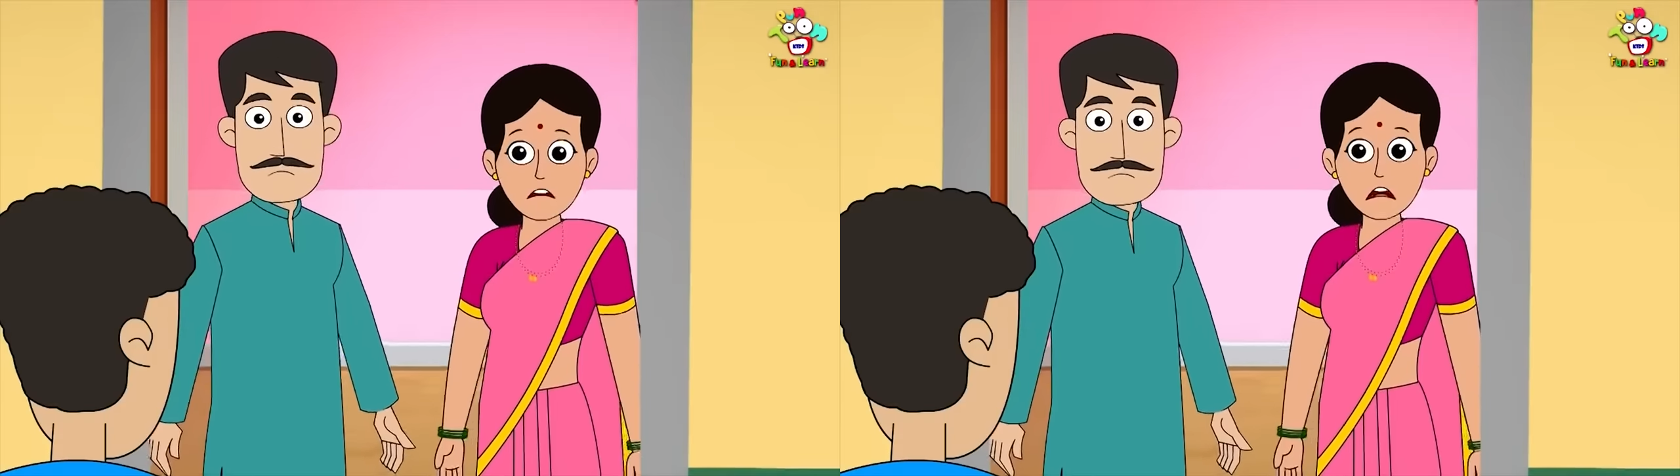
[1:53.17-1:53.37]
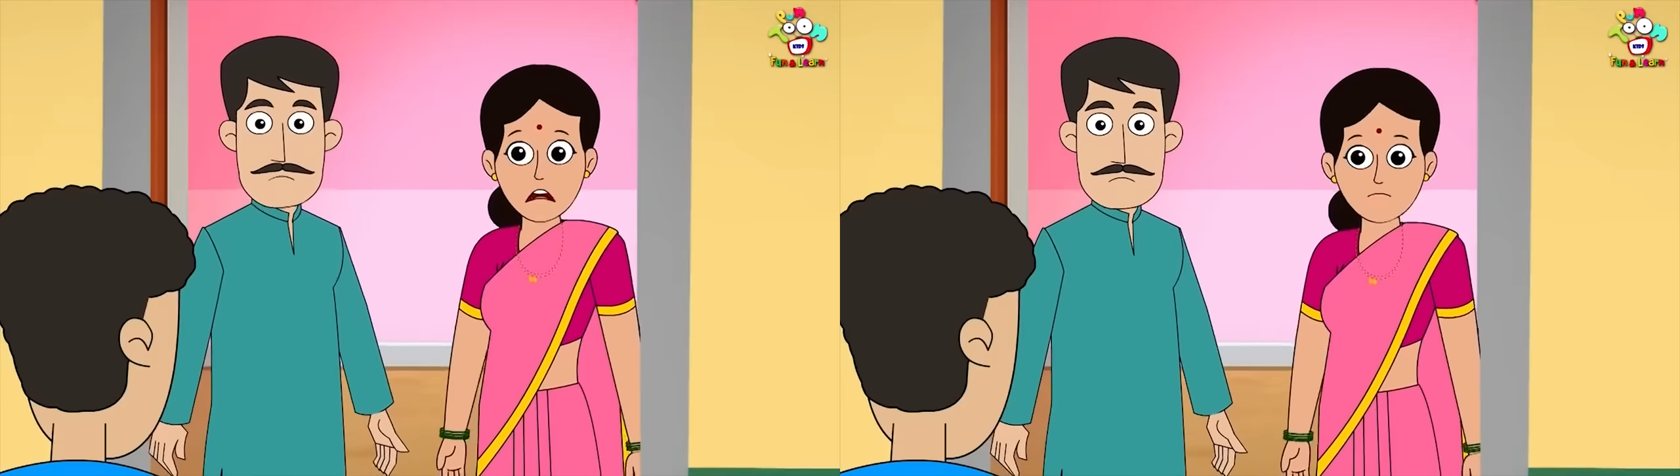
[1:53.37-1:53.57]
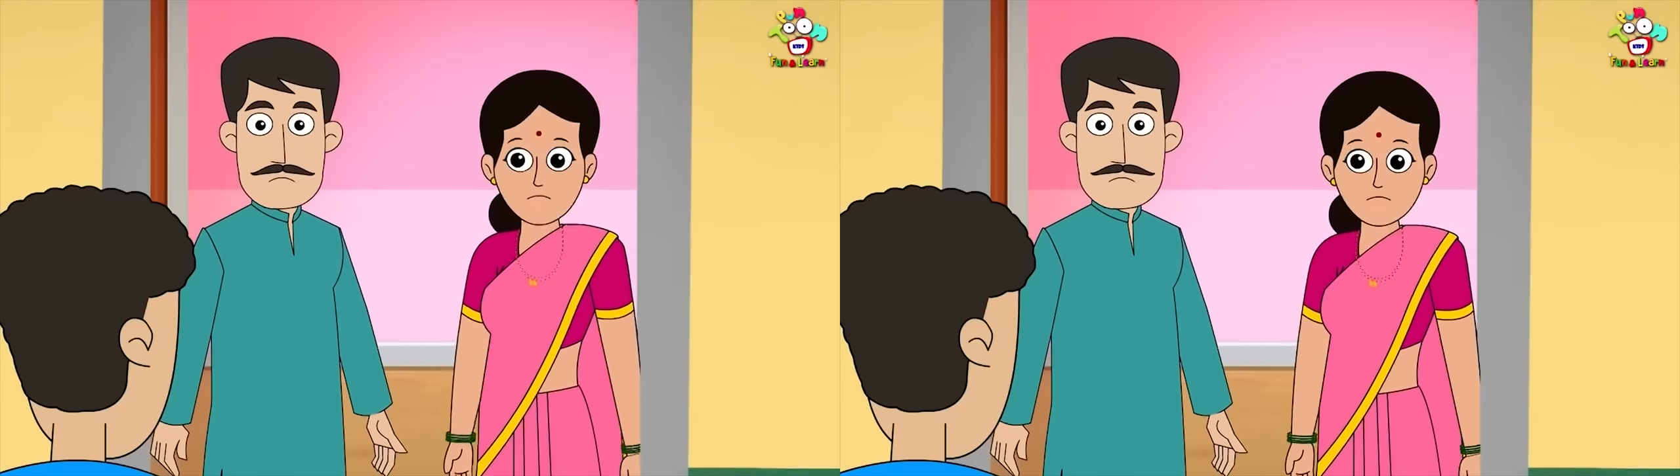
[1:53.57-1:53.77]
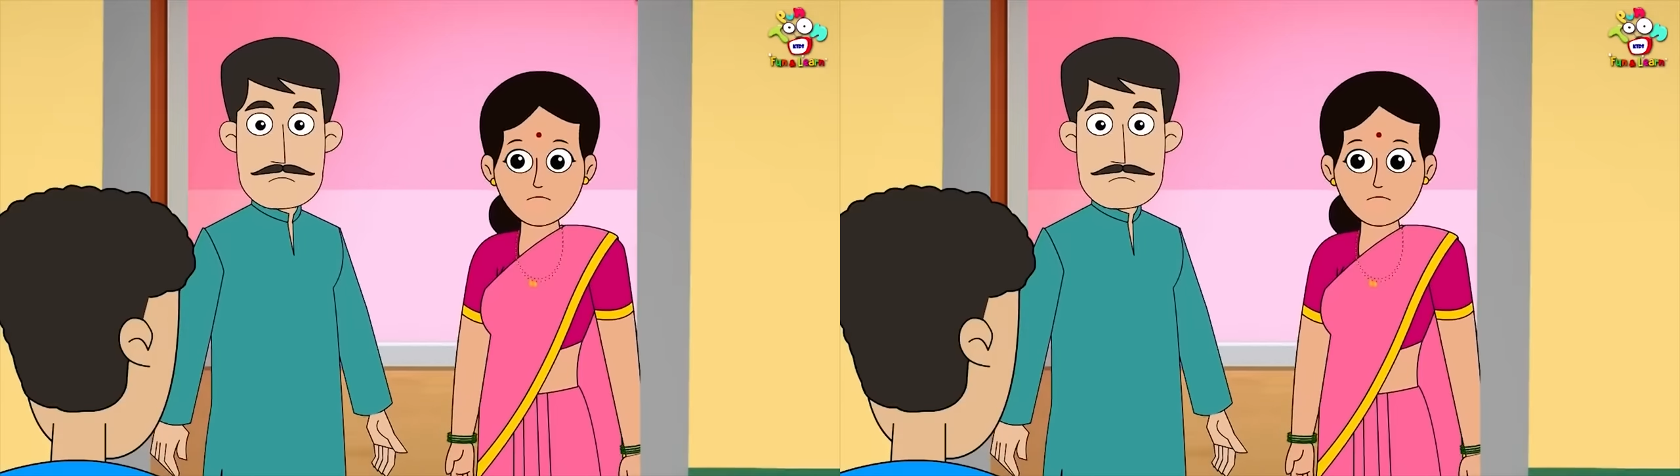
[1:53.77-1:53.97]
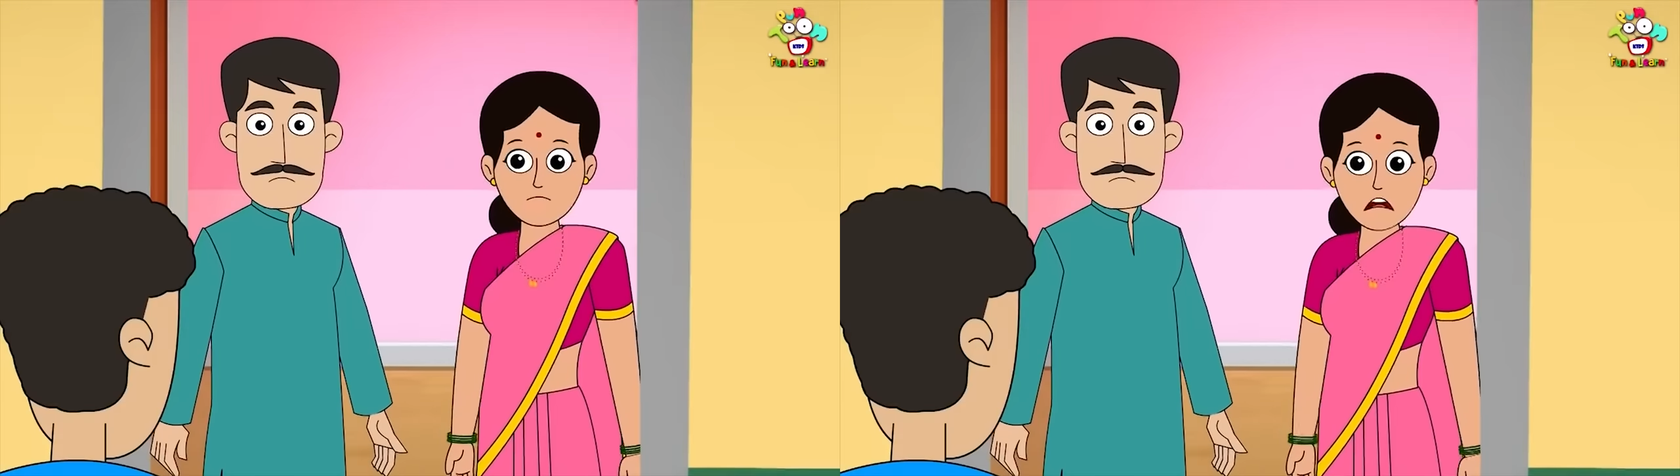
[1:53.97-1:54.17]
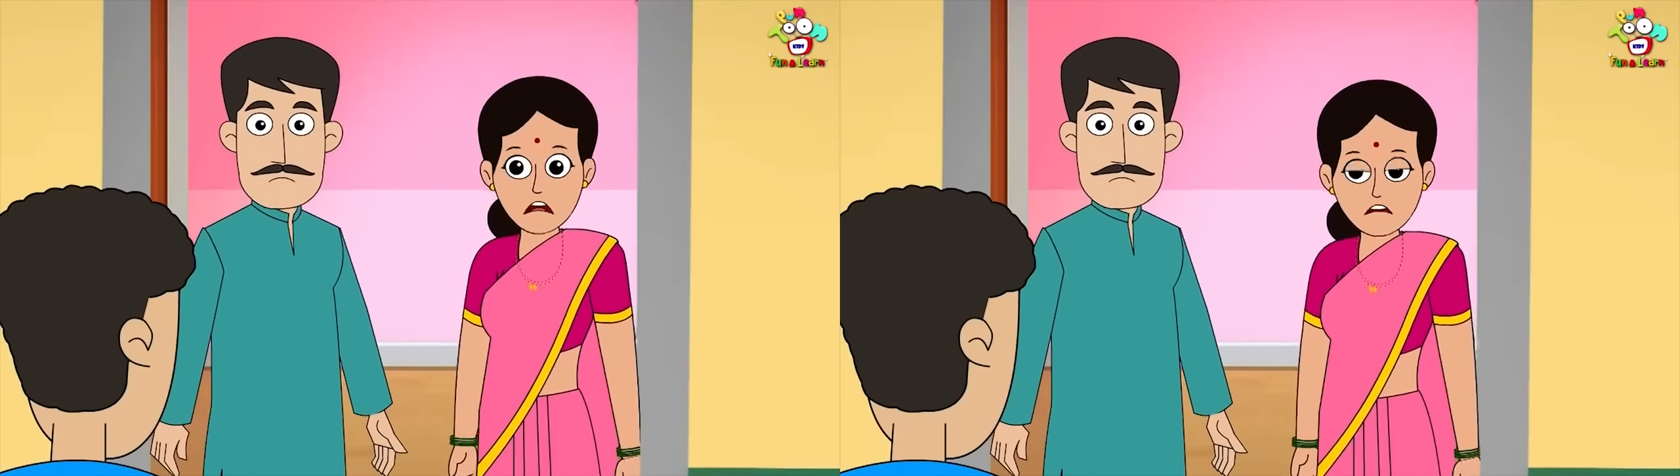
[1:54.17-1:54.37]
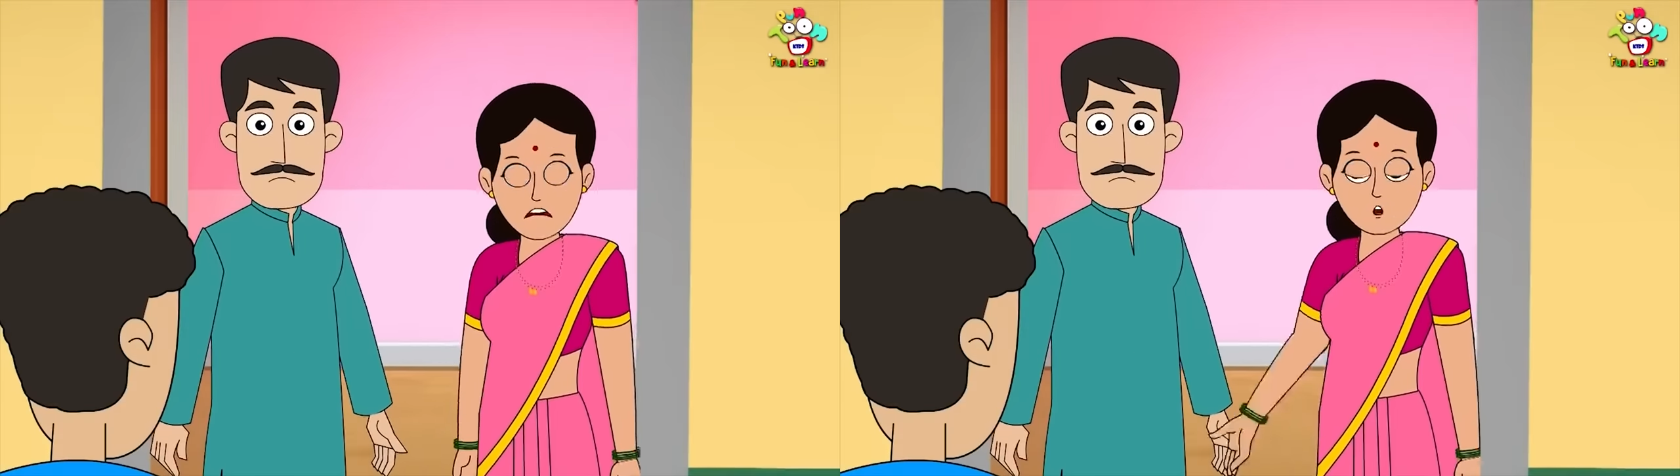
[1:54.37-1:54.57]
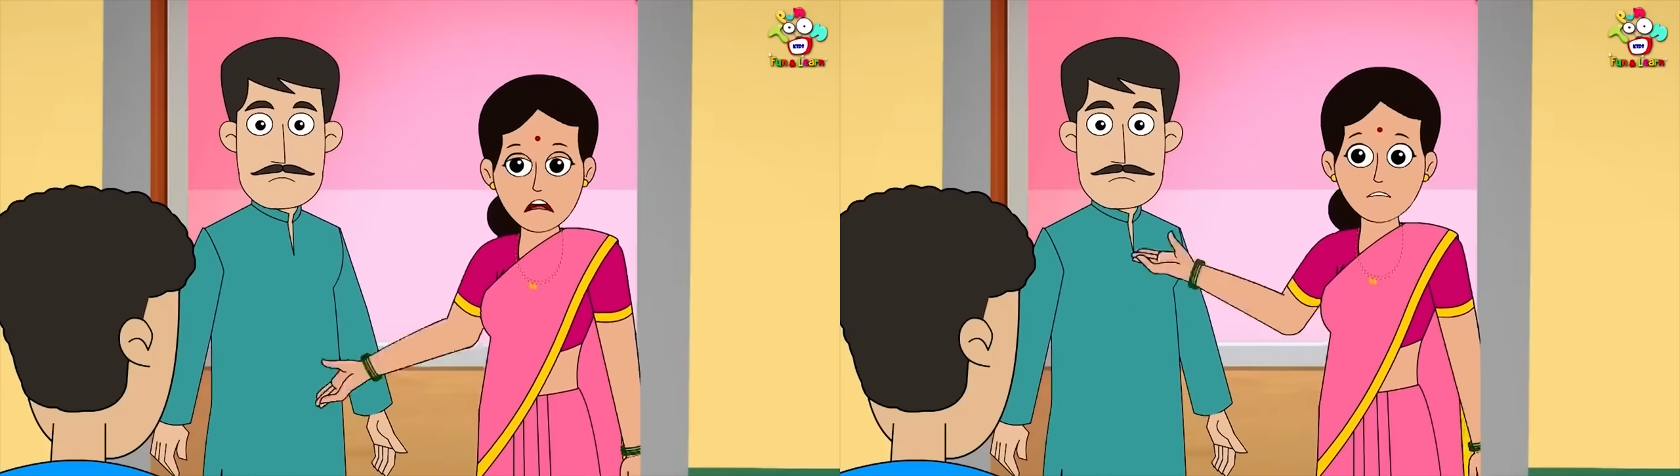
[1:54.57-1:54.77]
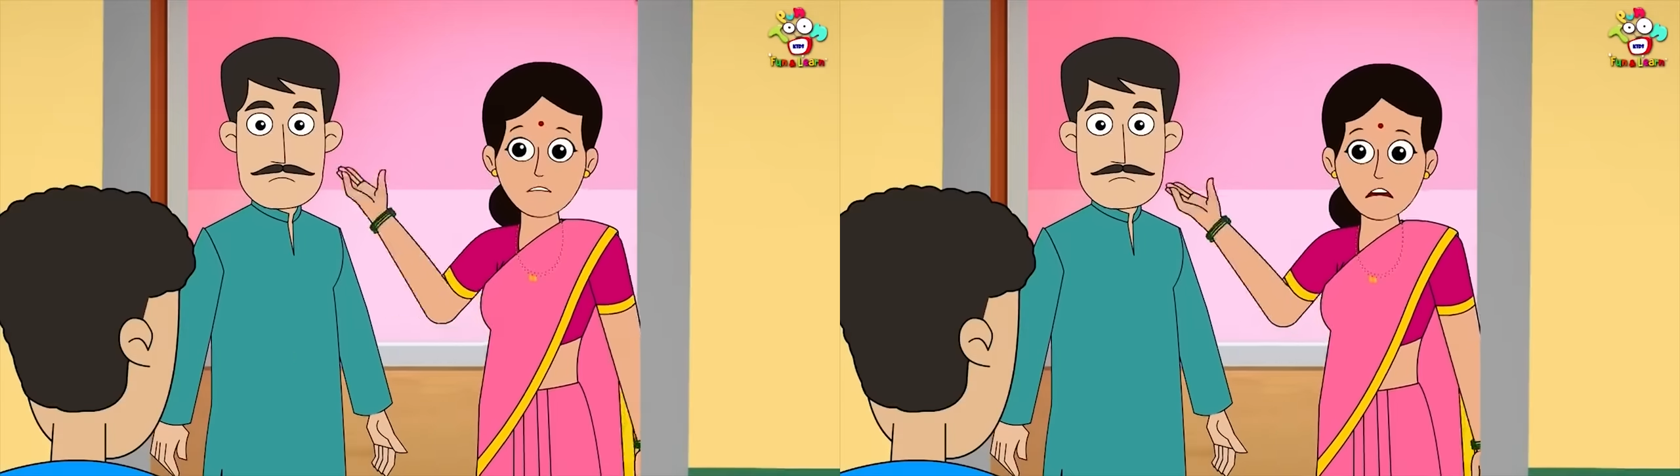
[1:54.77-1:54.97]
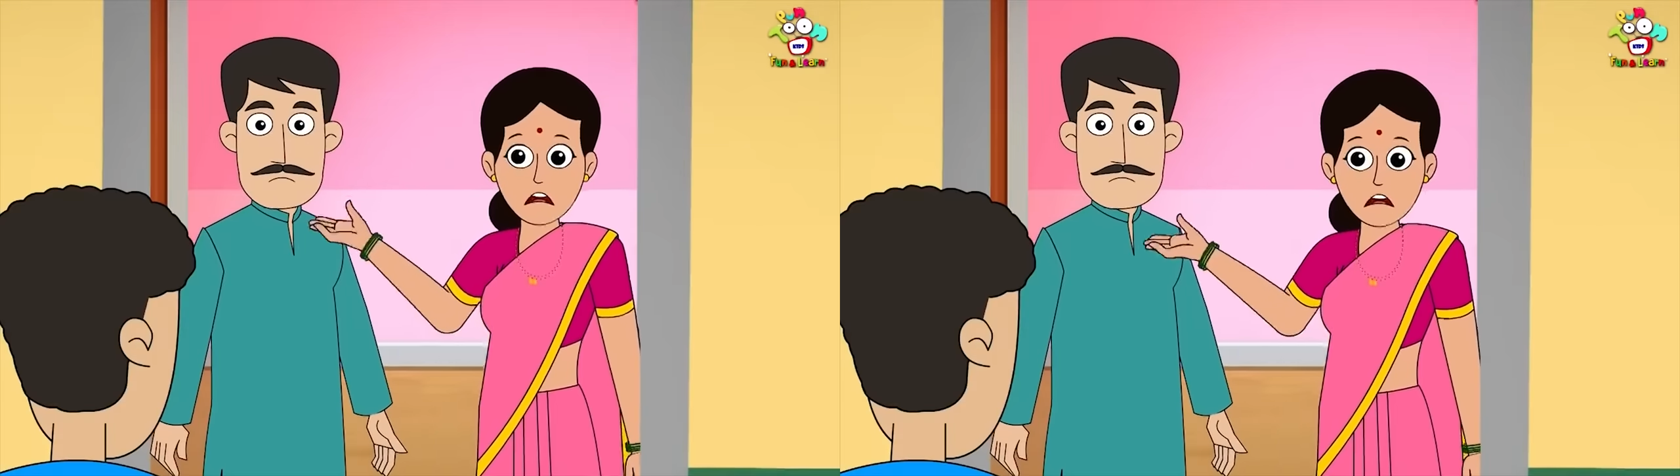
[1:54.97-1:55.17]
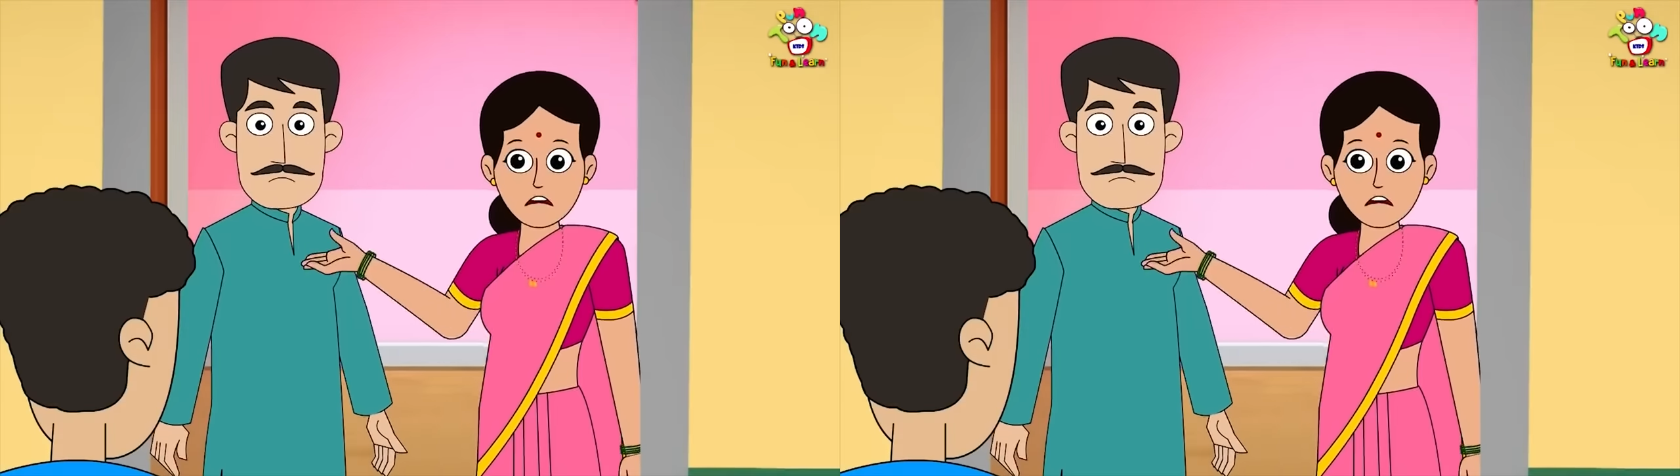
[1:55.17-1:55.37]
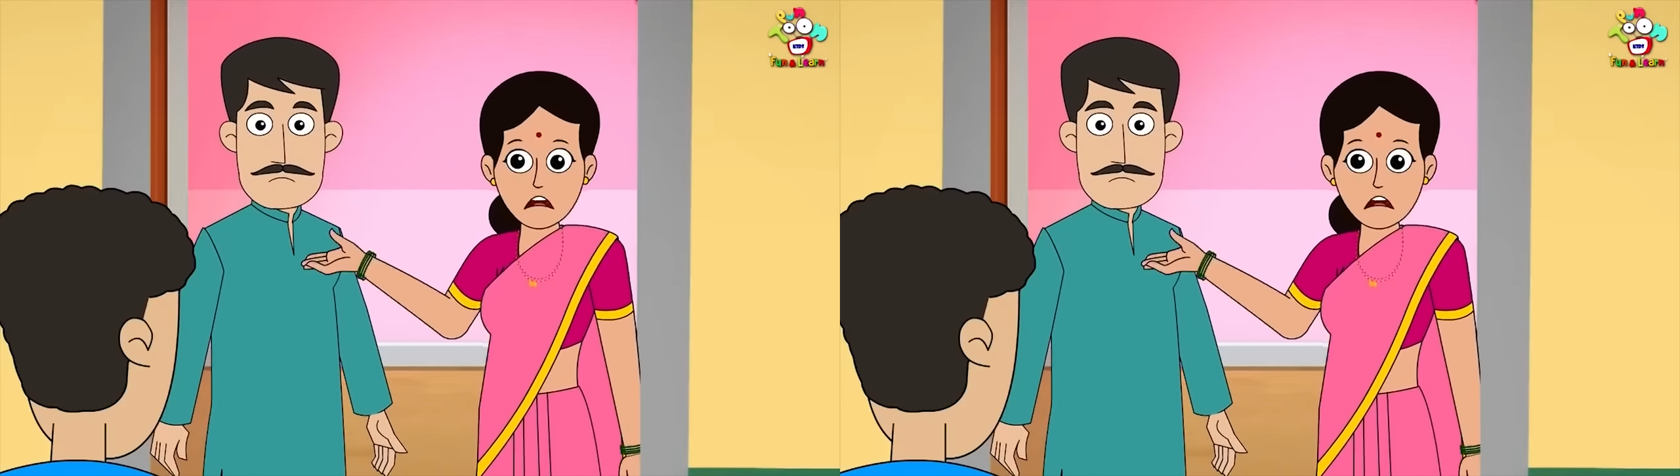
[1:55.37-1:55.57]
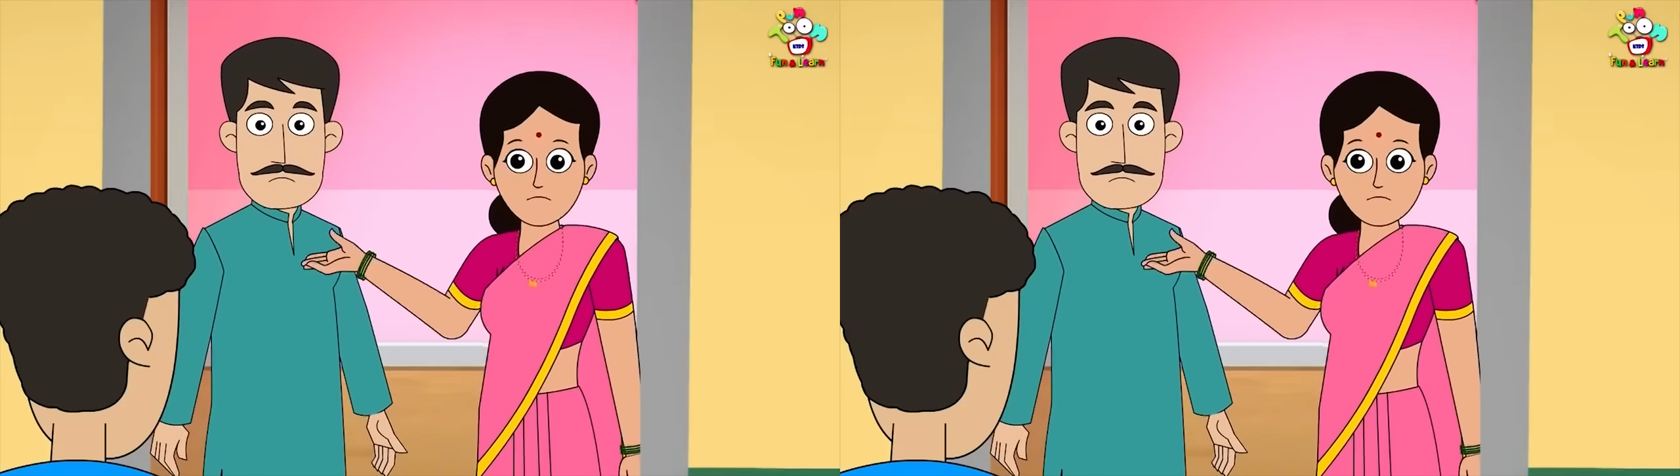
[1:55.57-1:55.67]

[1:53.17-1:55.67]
अरे हमने तो आम नहीं मंगवाए थे